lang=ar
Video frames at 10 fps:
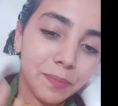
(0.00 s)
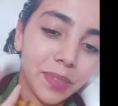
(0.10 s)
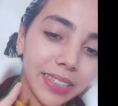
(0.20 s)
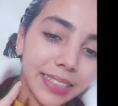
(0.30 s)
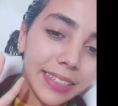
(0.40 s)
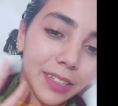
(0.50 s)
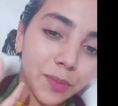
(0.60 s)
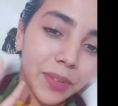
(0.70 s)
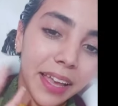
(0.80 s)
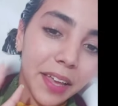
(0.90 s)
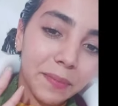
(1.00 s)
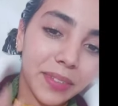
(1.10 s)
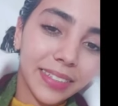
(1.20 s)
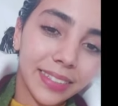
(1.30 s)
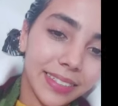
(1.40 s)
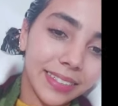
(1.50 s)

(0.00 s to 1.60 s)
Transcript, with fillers: بيس ليكم كاملين